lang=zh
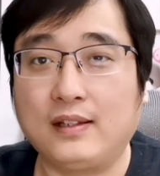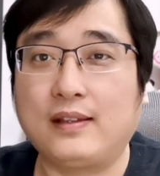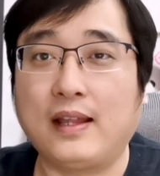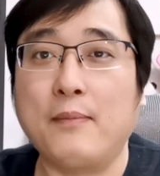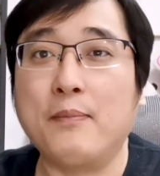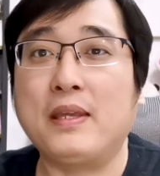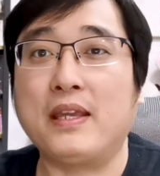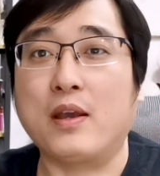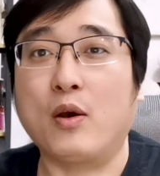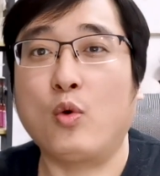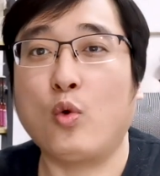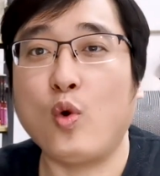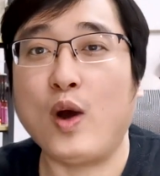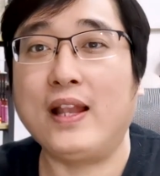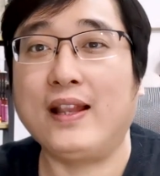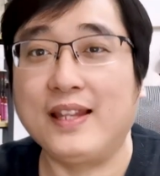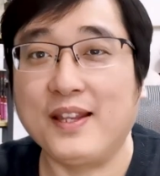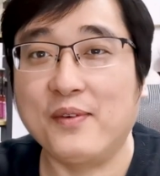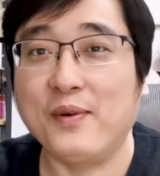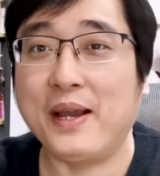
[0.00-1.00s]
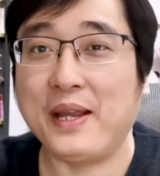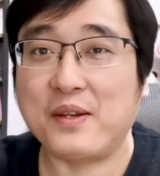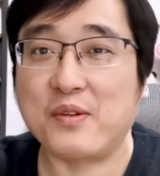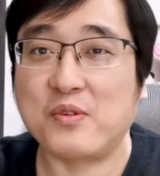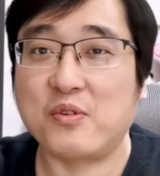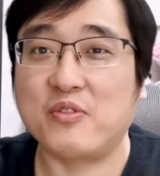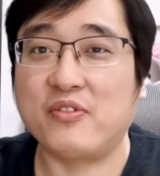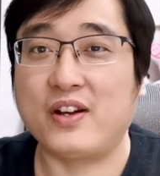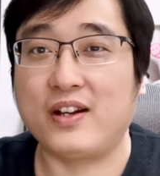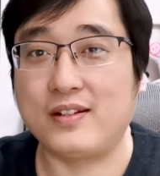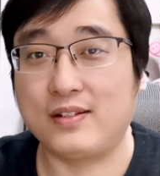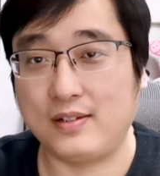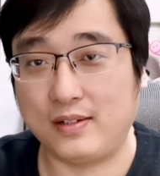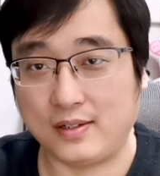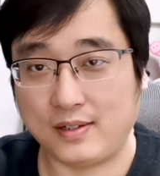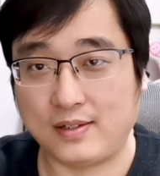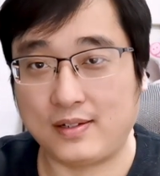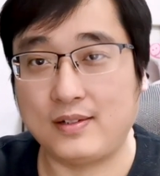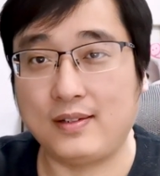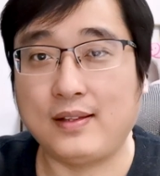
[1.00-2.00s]
咱们也换另外一种方式。
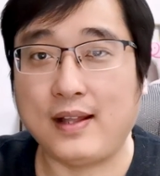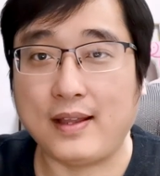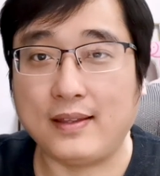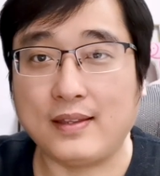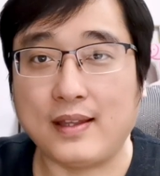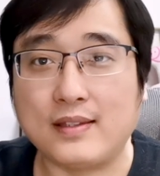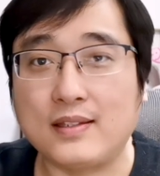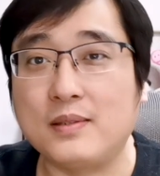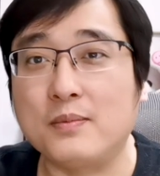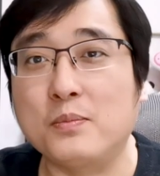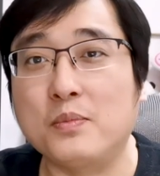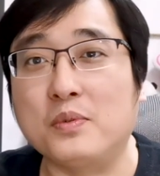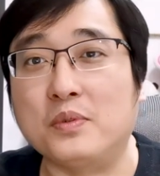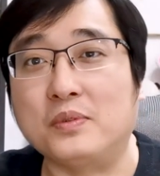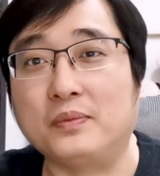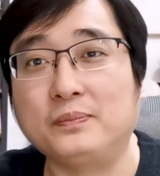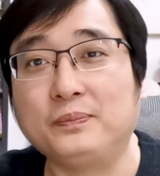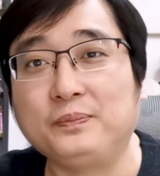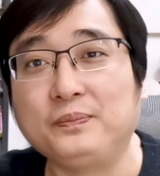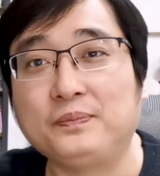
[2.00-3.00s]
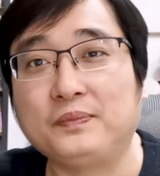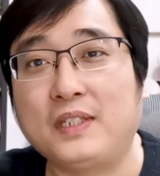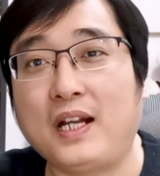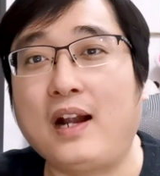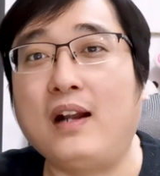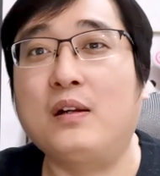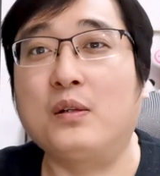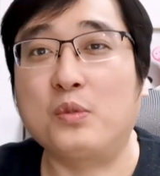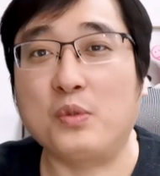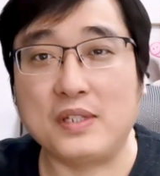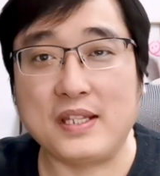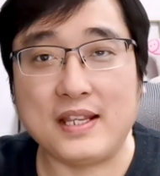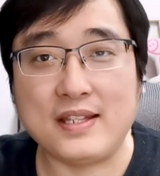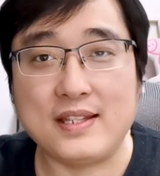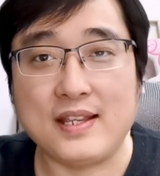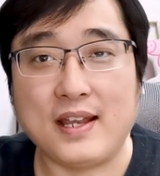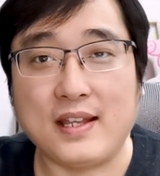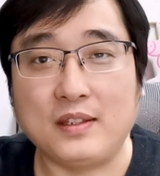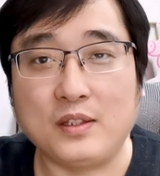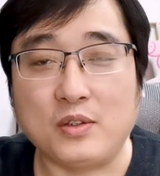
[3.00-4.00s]
时代在进步，二十多年
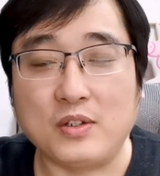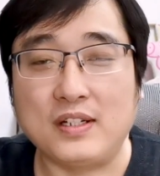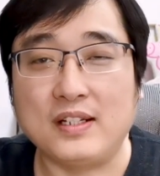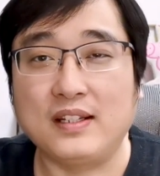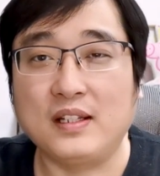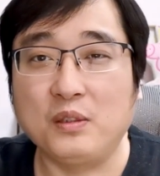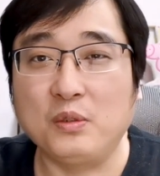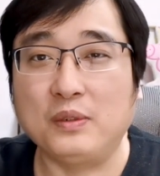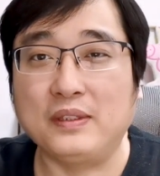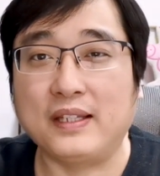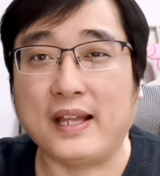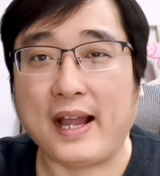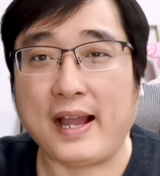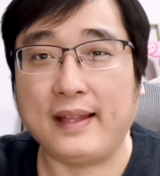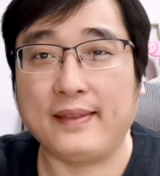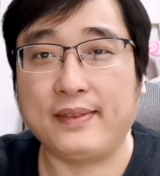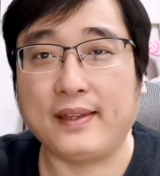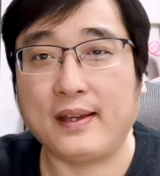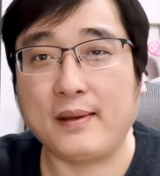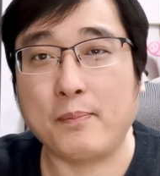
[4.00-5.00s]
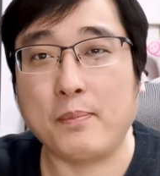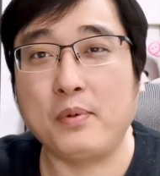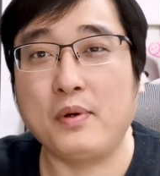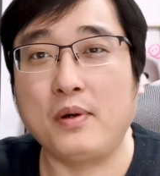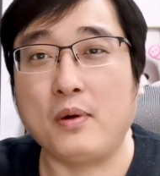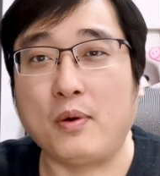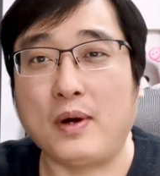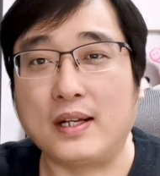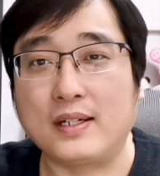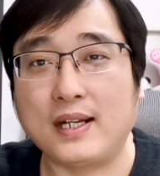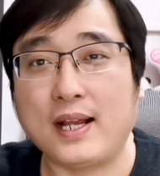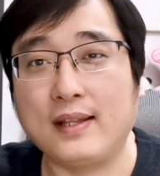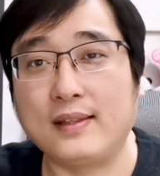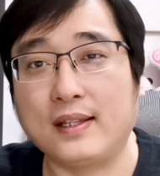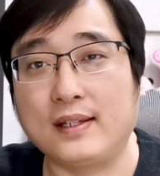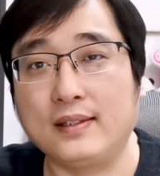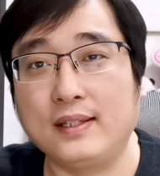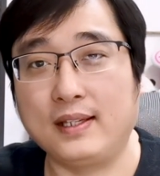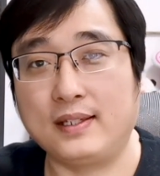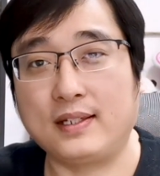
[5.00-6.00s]
前都是些论坛呐、破网站
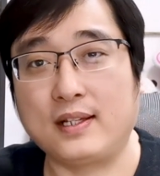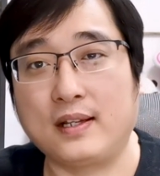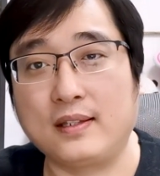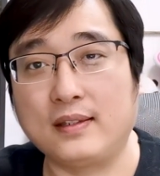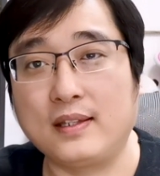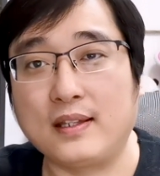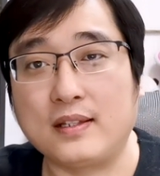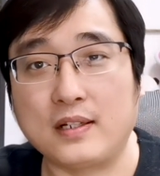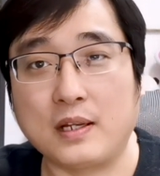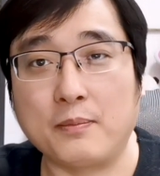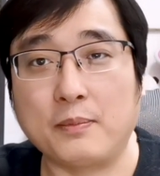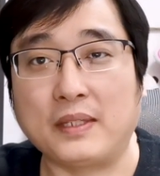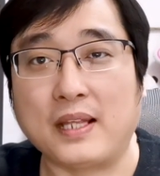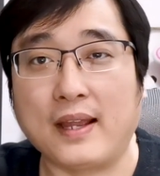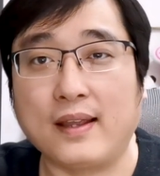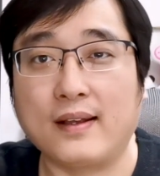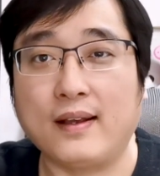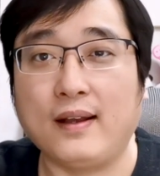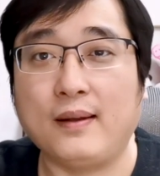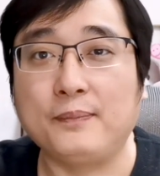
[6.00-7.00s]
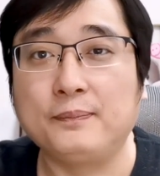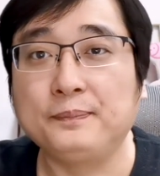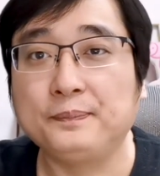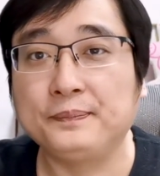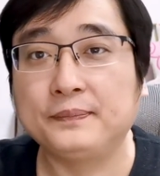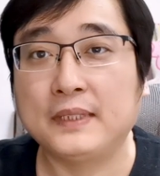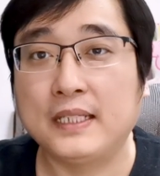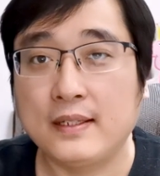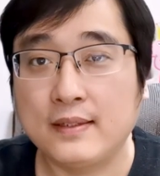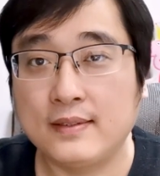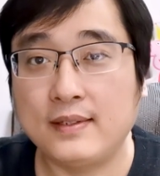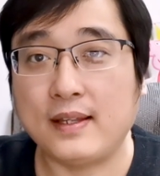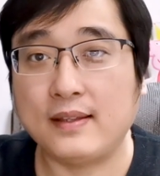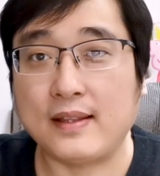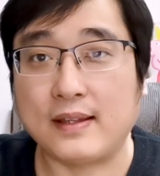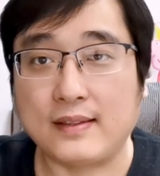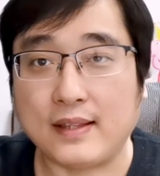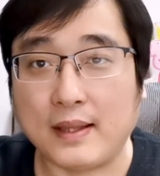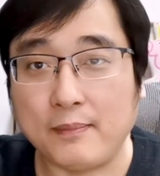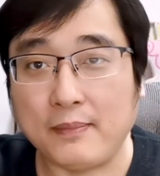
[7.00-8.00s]
的那上那上面抬杠。现
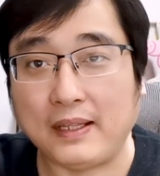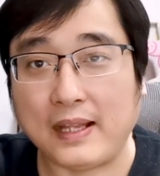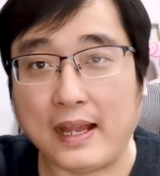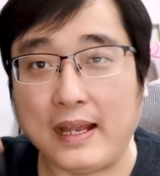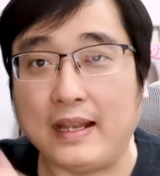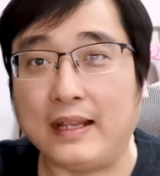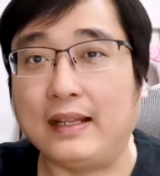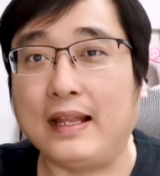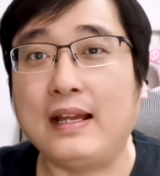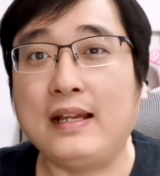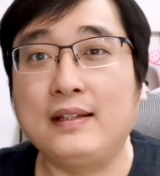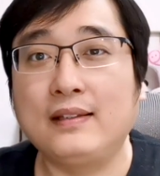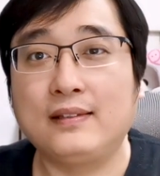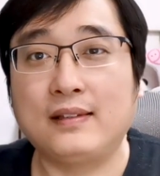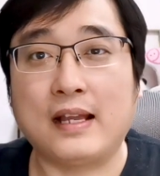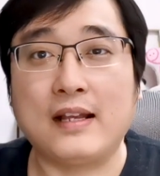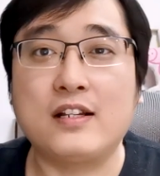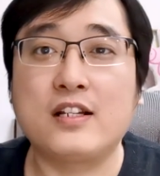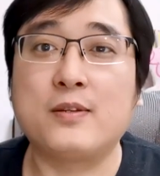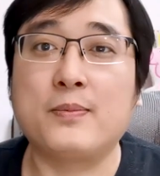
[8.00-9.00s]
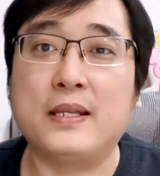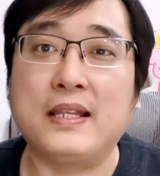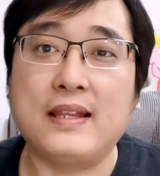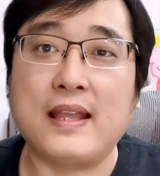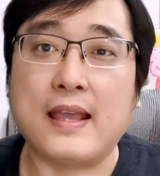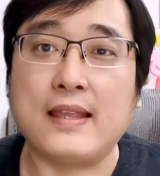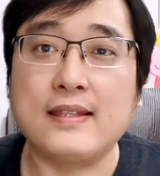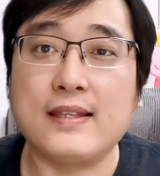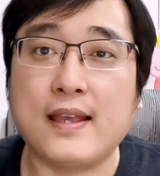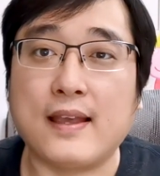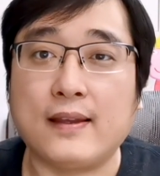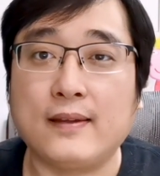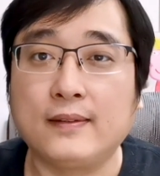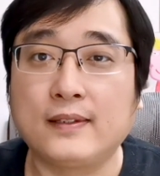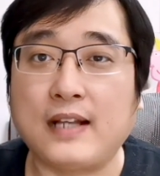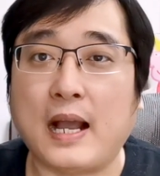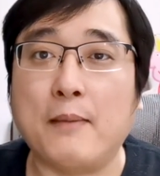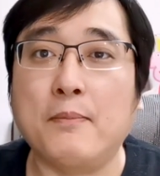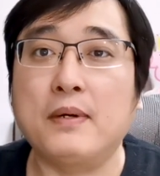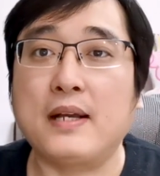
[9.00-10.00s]
在咱们来来来视频连线，
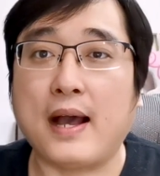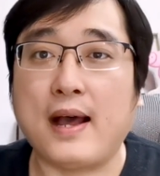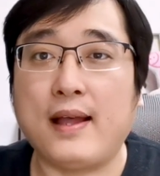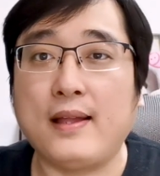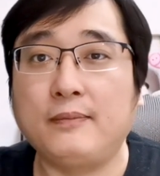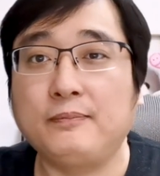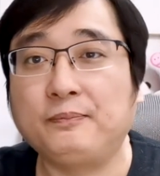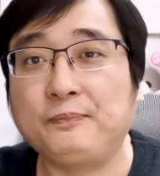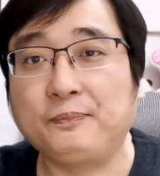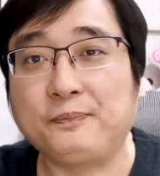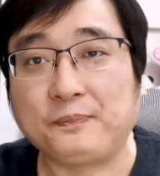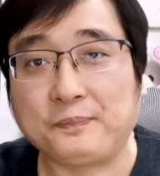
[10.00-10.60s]
敢不敢？